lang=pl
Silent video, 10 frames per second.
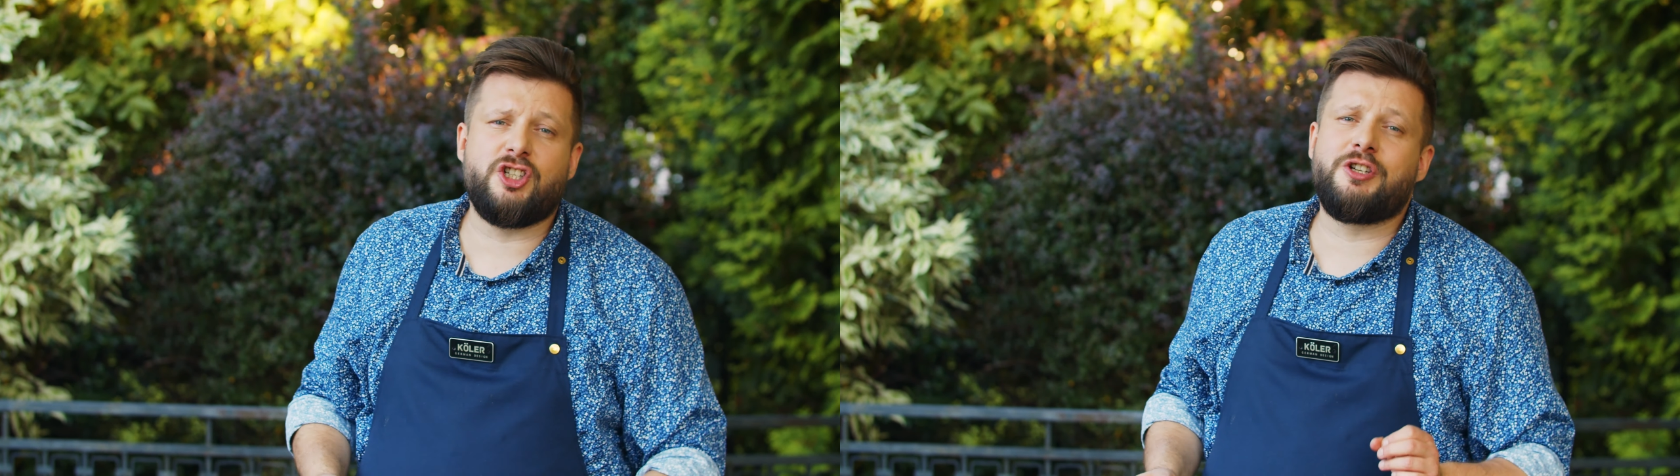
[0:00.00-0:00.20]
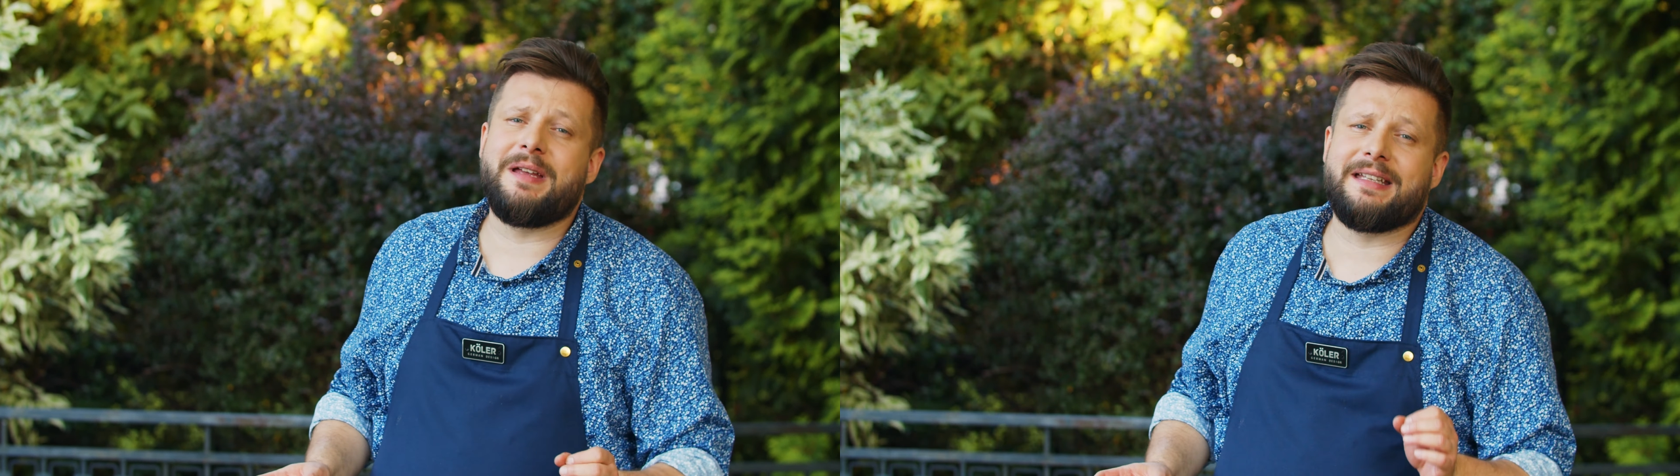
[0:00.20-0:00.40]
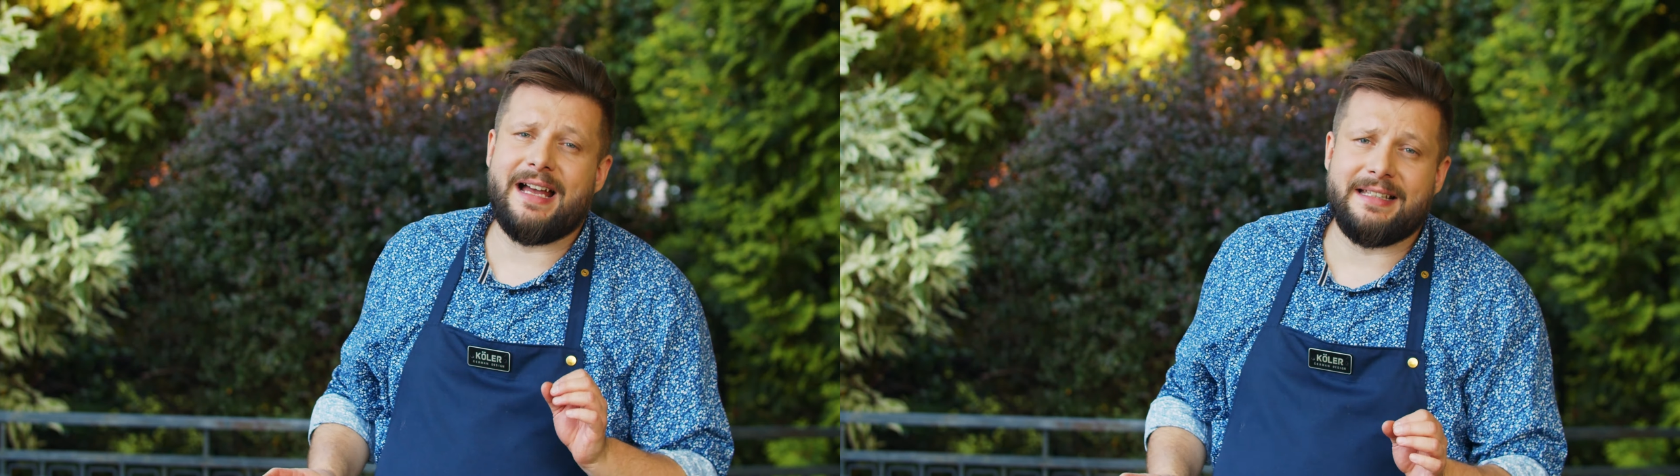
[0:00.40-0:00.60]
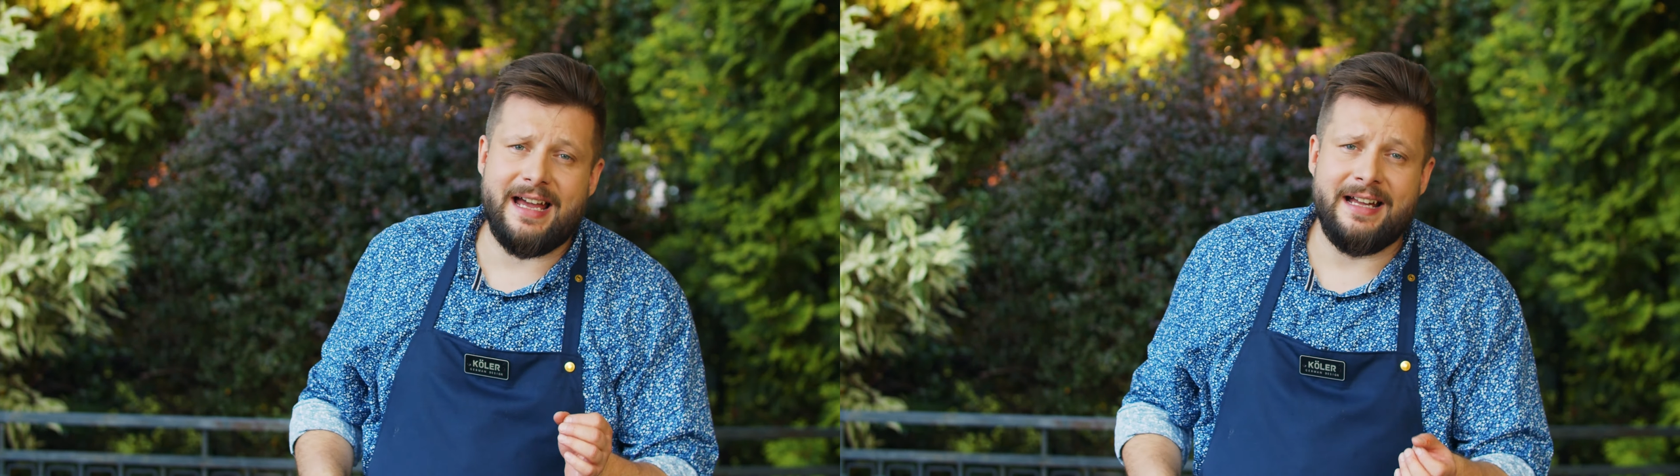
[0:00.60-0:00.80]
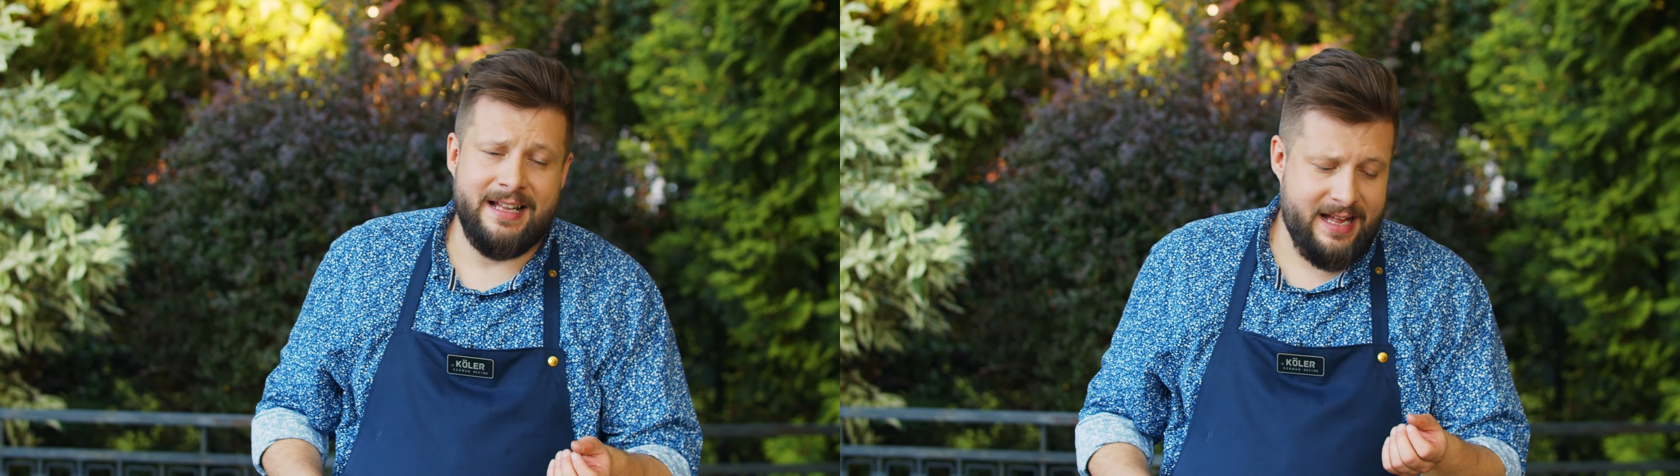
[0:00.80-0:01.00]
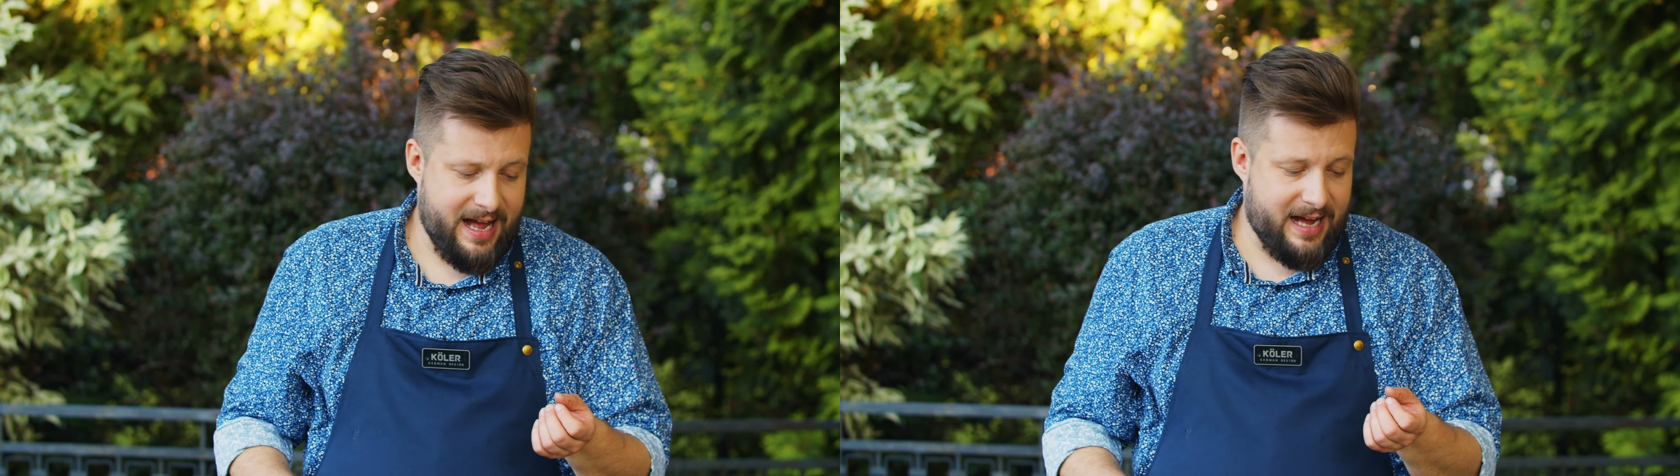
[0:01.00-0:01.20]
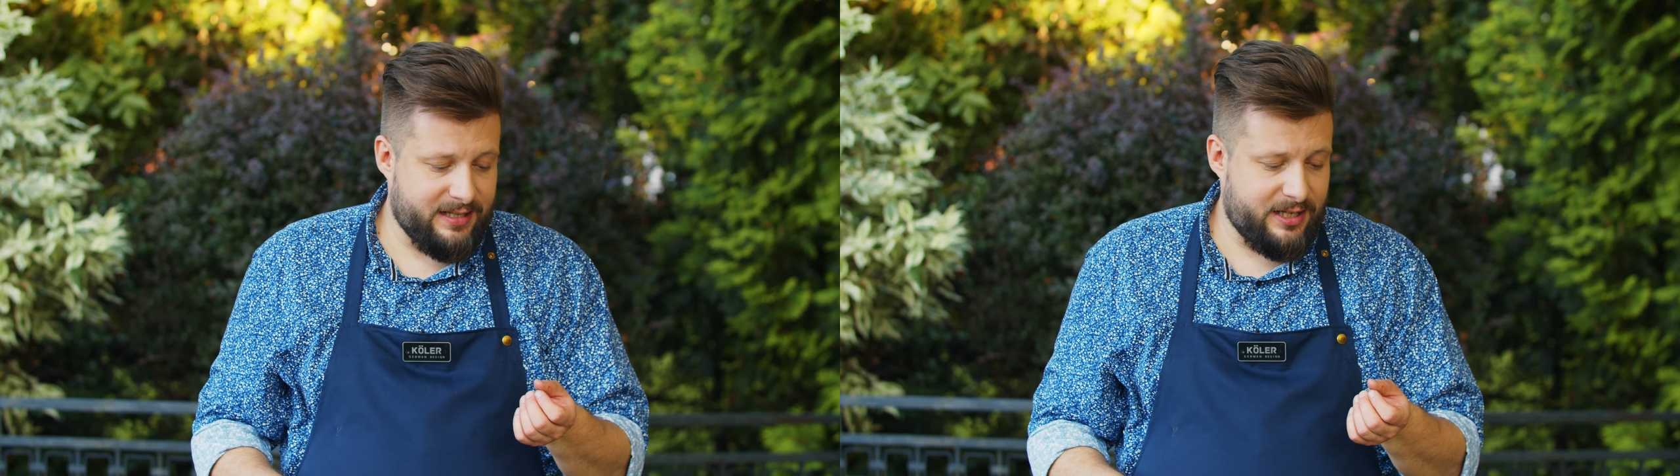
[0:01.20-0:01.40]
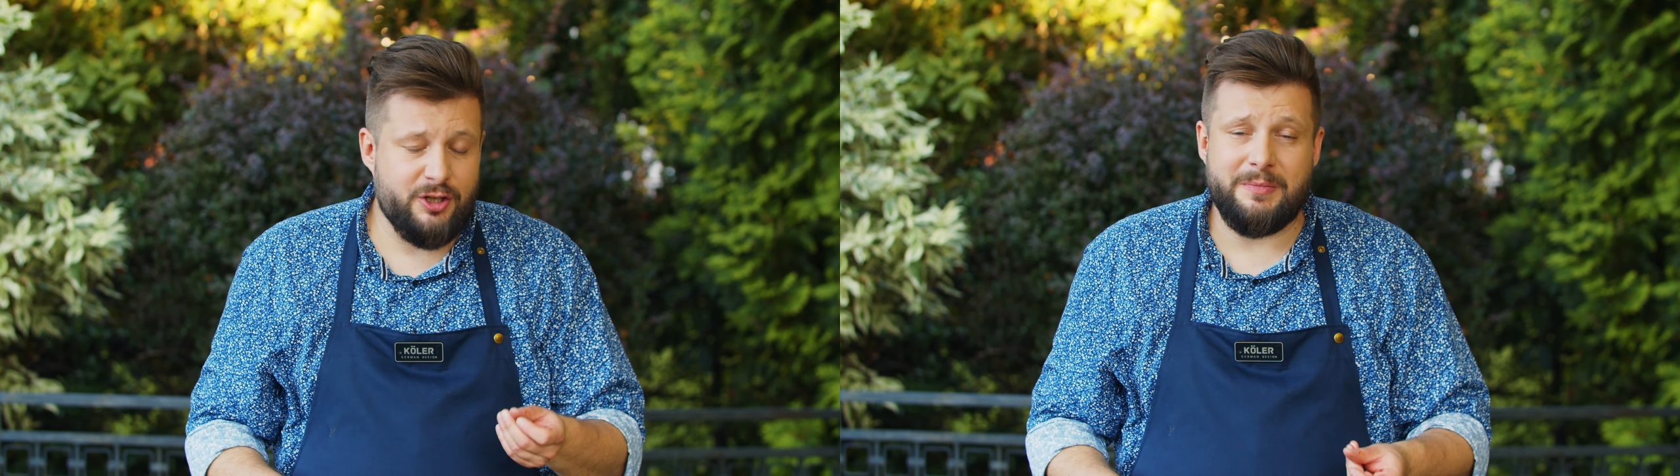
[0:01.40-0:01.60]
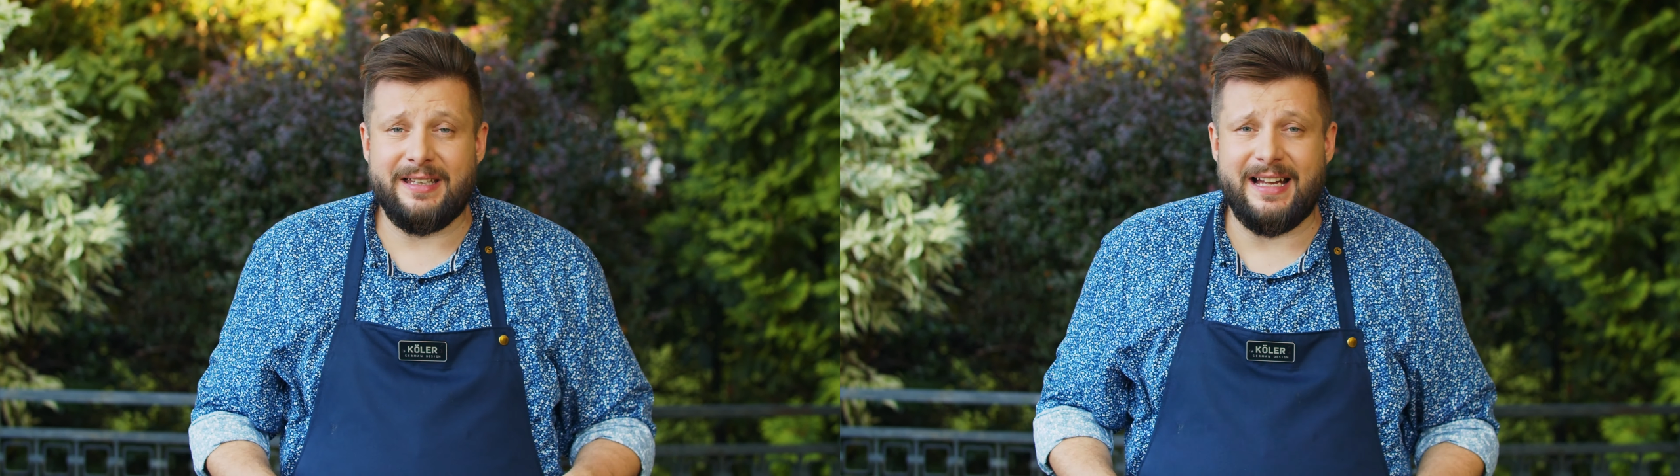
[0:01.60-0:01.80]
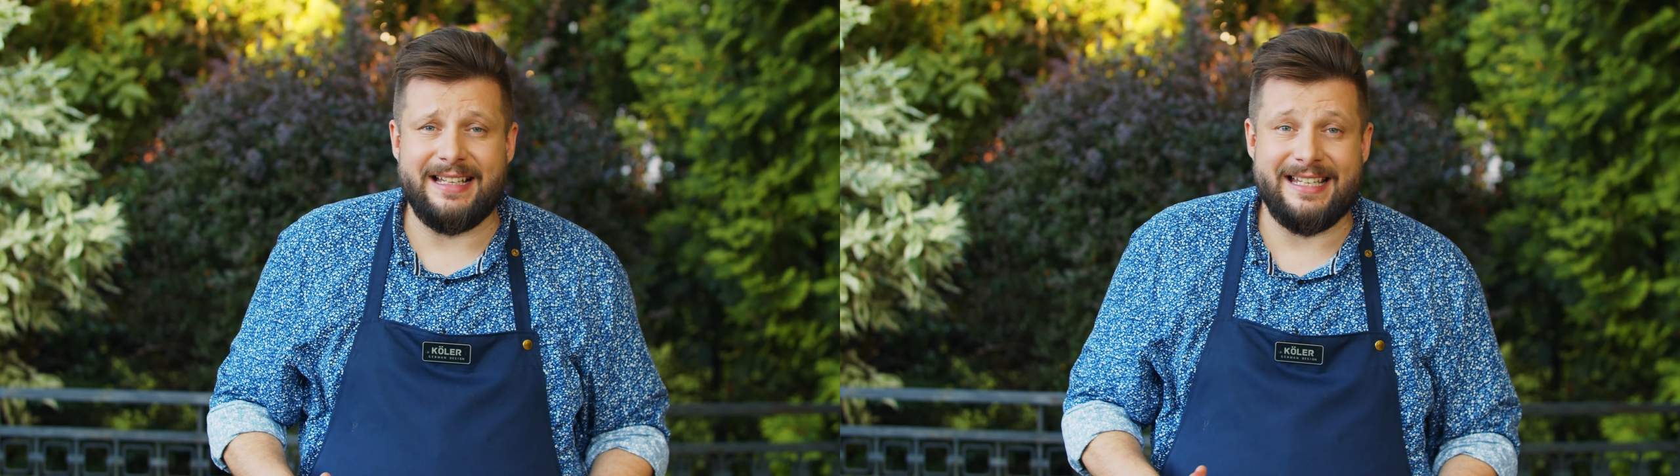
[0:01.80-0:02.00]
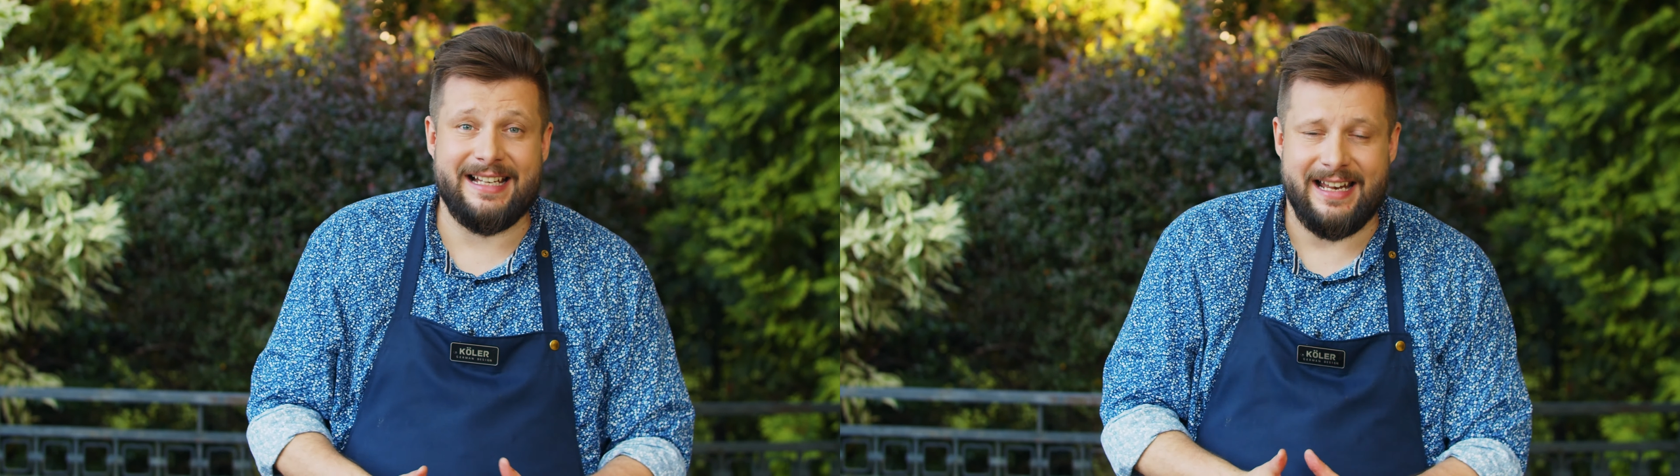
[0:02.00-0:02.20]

śmietana, a nie śmietana z